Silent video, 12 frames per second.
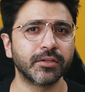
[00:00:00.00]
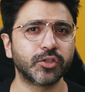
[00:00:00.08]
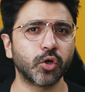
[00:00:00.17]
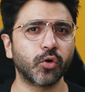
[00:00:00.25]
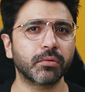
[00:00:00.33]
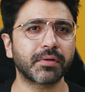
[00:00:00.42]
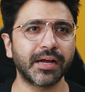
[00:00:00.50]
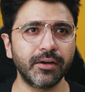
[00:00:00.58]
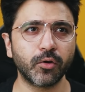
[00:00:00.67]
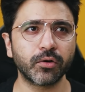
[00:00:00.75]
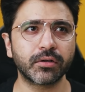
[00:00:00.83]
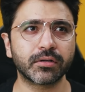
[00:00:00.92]
जो कई
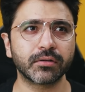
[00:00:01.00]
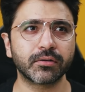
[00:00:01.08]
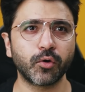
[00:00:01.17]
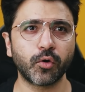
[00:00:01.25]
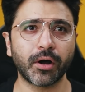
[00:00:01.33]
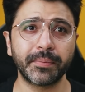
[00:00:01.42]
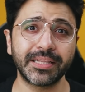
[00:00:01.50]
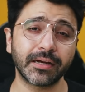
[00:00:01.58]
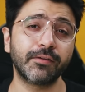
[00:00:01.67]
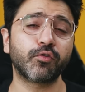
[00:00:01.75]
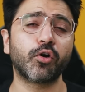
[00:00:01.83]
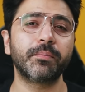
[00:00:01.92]
लोग को अभी तक
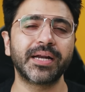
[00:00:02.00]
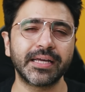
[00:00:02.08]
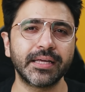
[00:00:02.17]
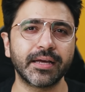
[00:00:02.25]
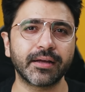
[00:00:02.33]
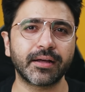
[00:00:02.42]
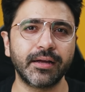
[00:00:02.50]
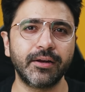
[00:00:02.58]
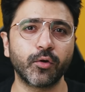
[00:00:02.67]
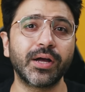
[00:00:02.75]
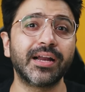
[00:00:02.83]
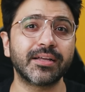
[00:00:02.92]
इन्फॉर्म नहीं है कई
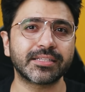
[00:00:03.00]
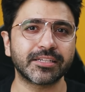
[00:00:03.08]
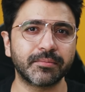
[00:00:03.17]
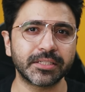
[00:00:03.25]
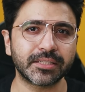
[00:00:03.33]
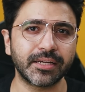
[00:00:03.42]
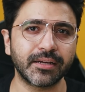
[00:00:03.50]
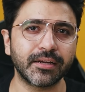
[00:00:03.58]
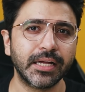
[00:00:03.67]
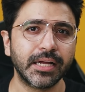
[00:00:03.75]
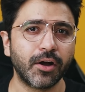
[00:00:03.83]
लोग गलत समझते हैं